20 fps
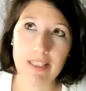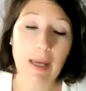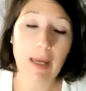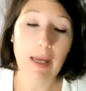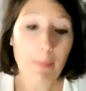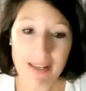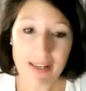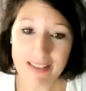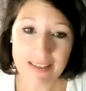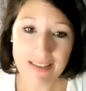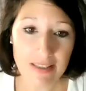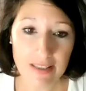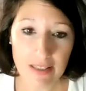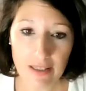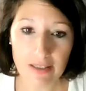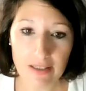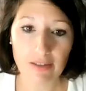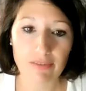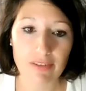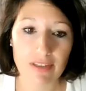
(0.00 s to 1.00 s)
capacités
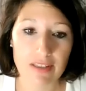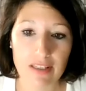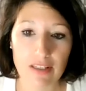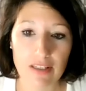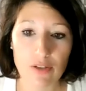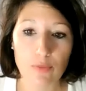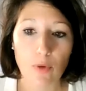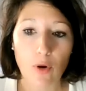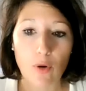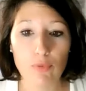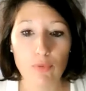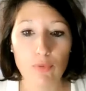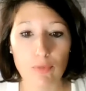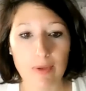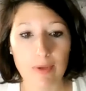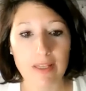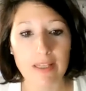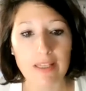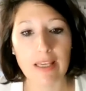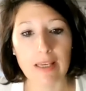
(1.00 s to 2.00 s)
d'investissement
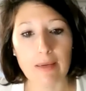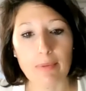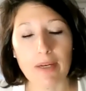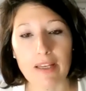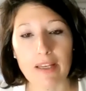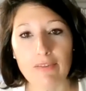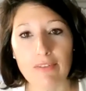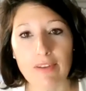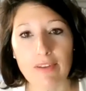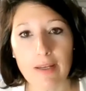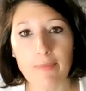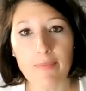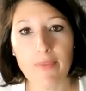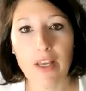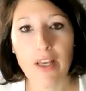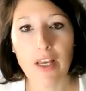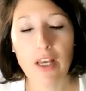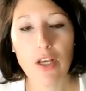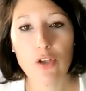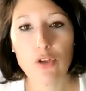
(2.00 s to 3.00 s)
public et privé
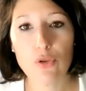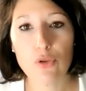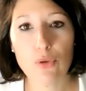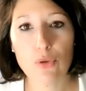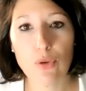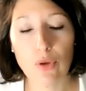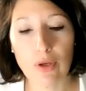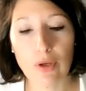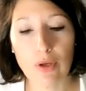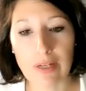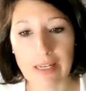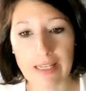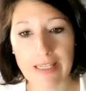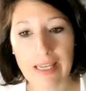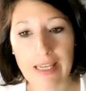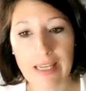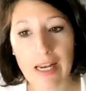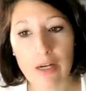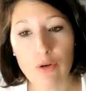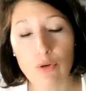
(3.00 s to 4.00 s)
sur
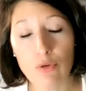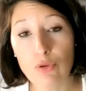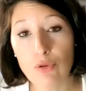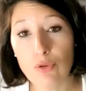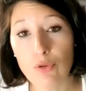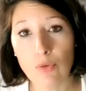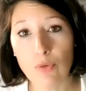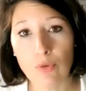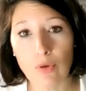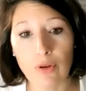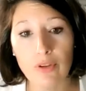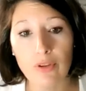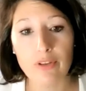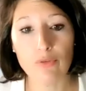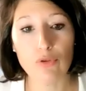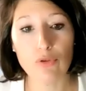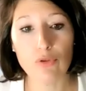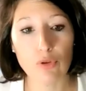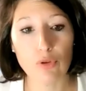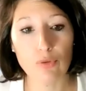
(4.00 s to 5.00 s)
lesquelles l'Union en est
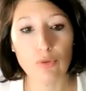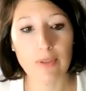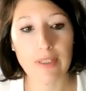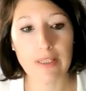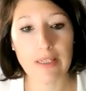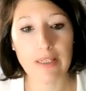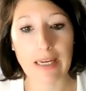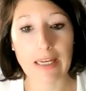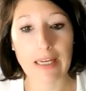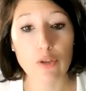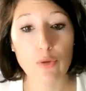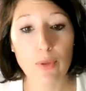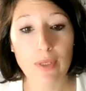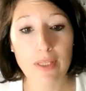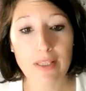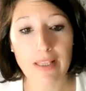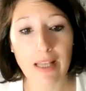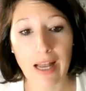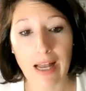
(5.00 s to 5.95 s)
aujourd'hui réduite